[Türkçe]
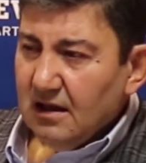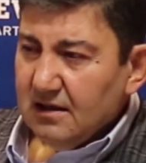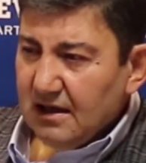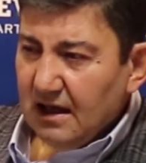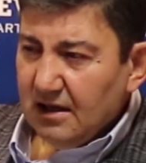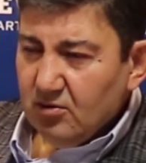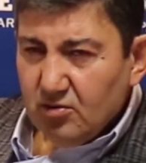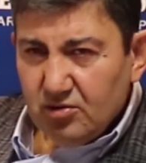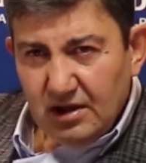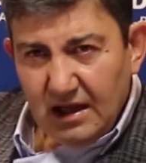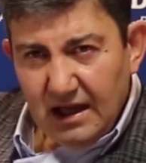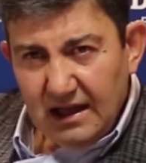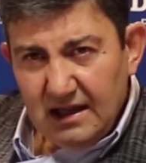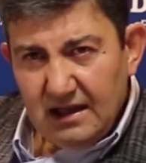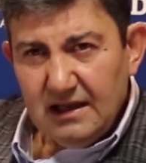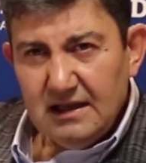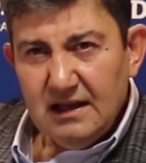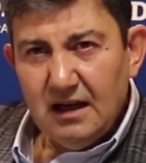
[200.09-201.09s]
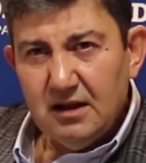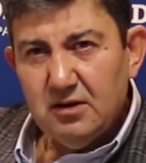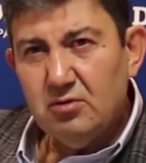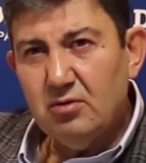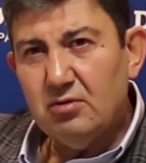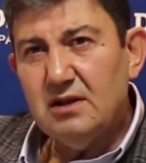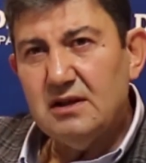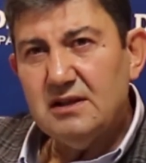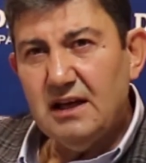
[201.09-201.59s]
Sen %50 ile
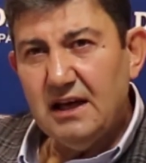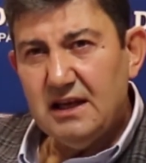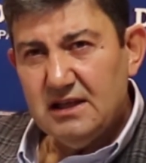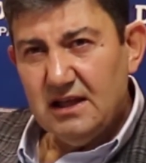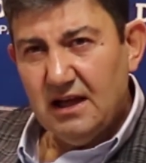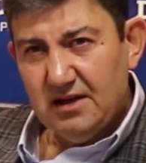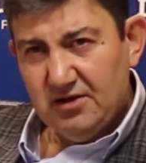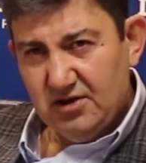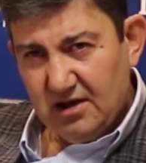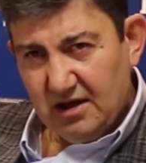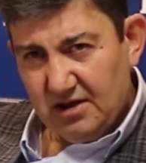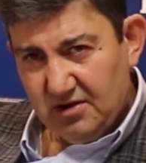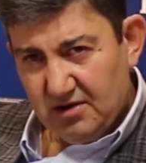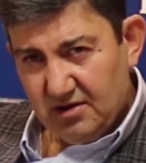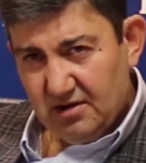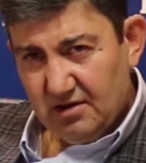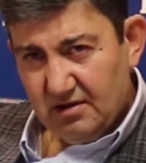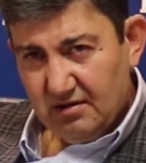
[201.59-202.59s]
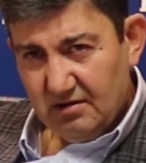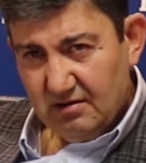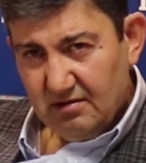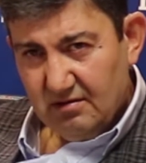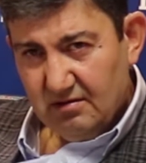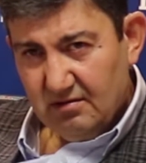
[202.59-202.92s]
6.8'i karşılaştır.